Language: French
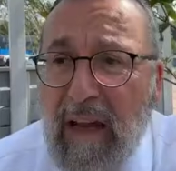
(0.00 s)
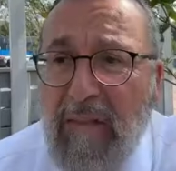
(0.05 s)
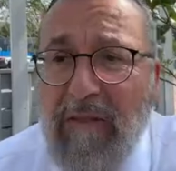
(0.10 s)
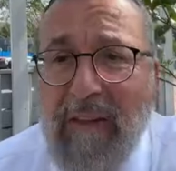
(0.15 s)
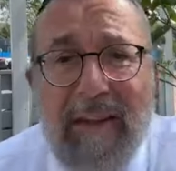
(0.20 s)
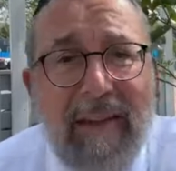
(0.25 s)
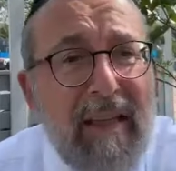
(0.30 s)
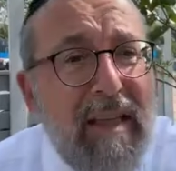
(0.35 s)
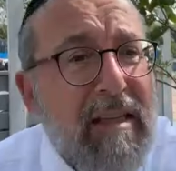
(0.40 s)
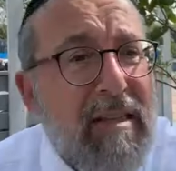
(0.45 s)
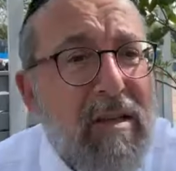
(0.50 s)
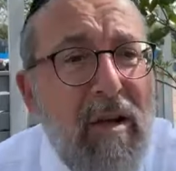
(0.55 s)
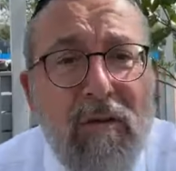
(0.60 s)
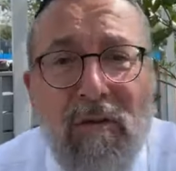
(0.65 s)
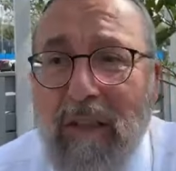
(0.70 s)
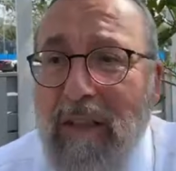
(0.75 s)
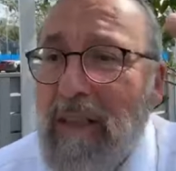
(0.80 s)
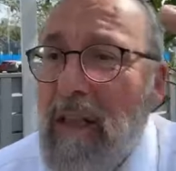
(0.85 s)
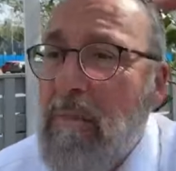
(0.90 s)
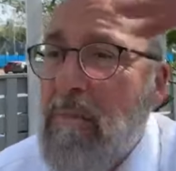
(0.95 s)
qu'il a fait
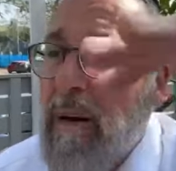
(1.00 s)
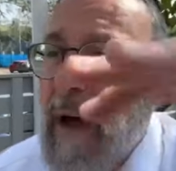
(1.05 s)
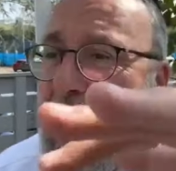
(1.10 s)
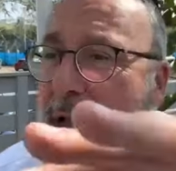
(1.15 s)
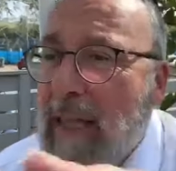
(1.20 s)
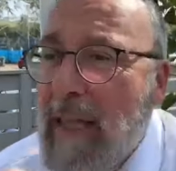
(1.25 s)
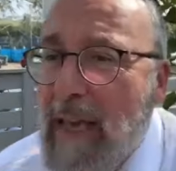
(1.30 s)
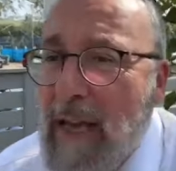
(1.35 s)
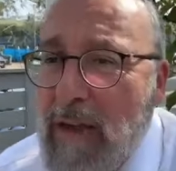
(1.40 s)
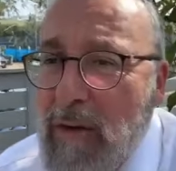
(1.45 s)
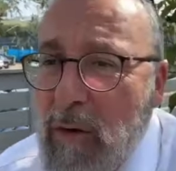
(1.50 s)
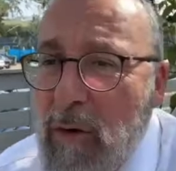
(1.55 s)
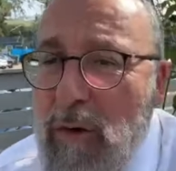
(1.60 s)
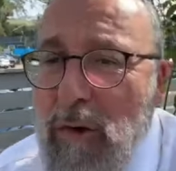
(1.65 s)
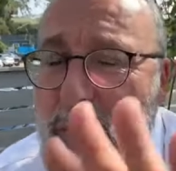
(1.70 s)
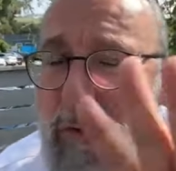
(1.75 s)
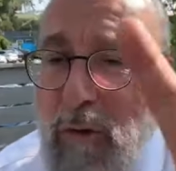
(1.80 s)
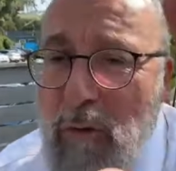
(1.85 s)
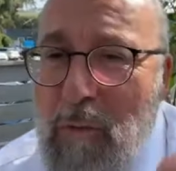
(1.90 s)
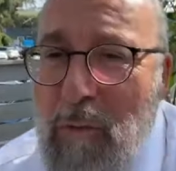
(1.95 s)
descendre des barrières
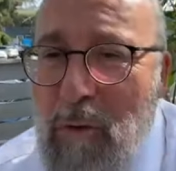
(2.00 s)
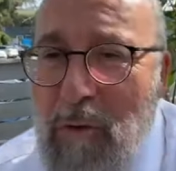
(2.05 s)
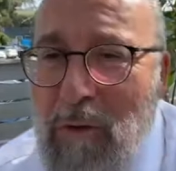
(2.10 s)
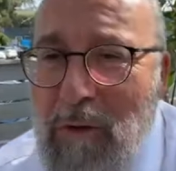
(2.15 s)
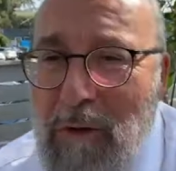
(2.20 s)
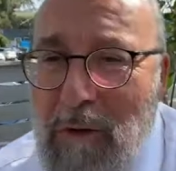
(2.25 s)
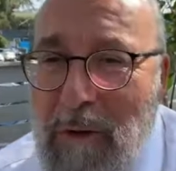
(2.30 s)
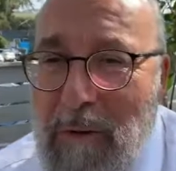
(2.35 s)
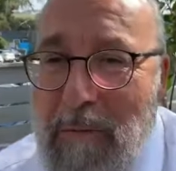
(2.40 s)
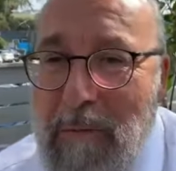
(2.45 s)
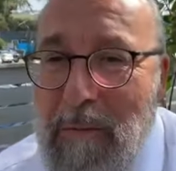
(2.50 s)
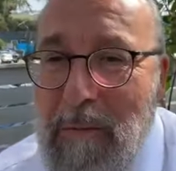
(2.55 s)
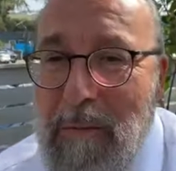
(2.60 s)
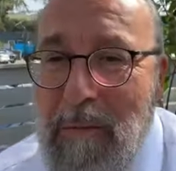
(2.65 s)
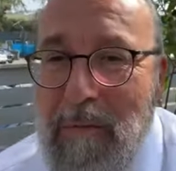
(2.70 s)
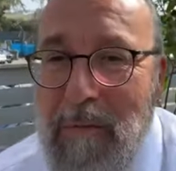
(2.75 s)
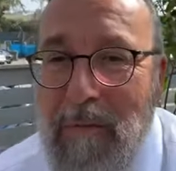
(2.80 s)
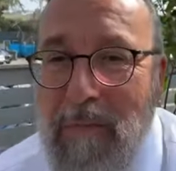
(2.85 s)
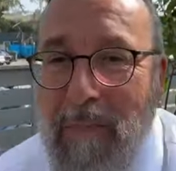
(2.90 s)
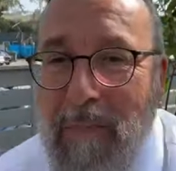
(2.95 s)
dans ce monde
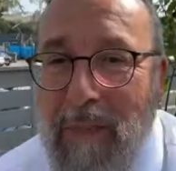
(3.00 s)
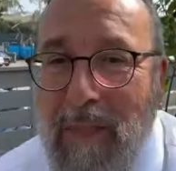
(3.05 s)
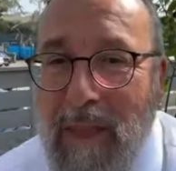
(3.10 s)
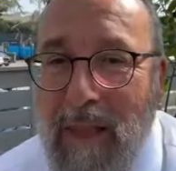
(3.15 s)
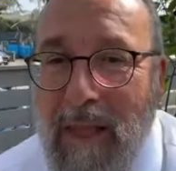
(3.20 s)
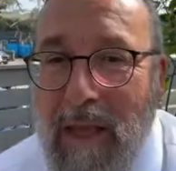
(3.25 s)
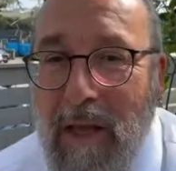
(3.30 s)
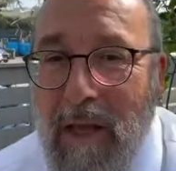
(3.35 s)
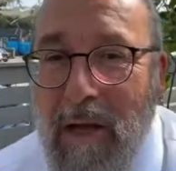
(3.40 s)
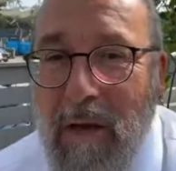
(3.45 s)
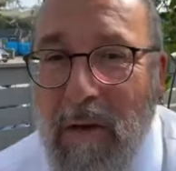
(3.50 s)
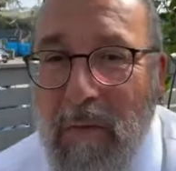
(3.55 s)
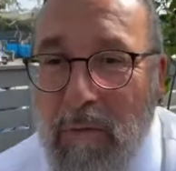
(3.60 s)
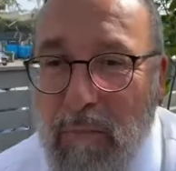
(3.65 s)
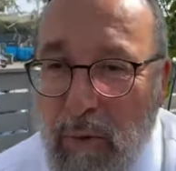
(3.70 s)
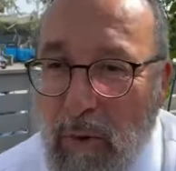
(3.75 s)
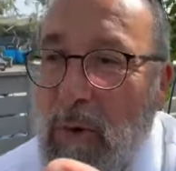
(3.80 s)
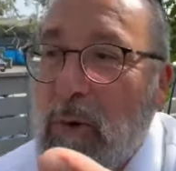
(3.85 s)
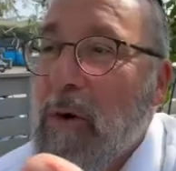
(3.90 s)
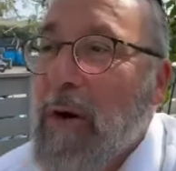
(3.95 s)

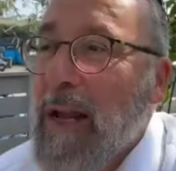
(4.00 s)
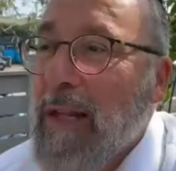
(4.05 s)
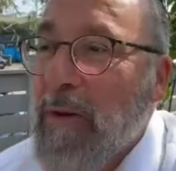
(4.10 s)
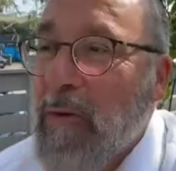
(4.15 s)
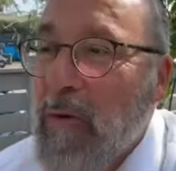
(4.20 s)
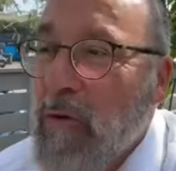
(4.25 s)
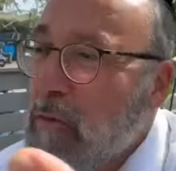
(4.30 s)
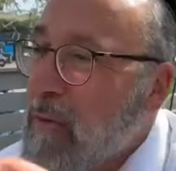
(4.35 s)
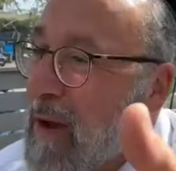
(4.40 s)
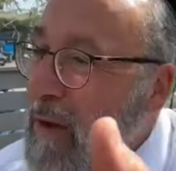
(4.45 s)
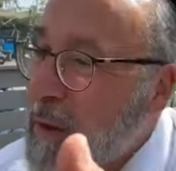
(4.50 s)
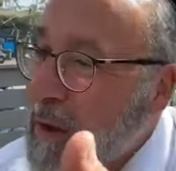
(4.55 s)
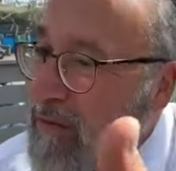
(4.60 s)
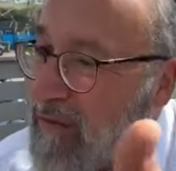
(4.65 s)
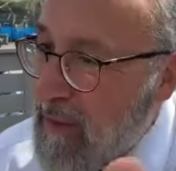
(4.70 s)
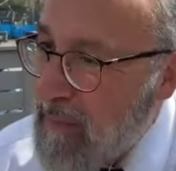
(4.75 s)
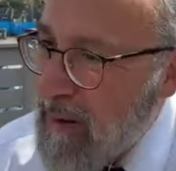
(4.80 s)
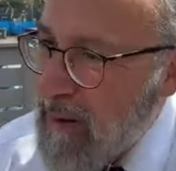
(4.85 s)
pour que l'être humain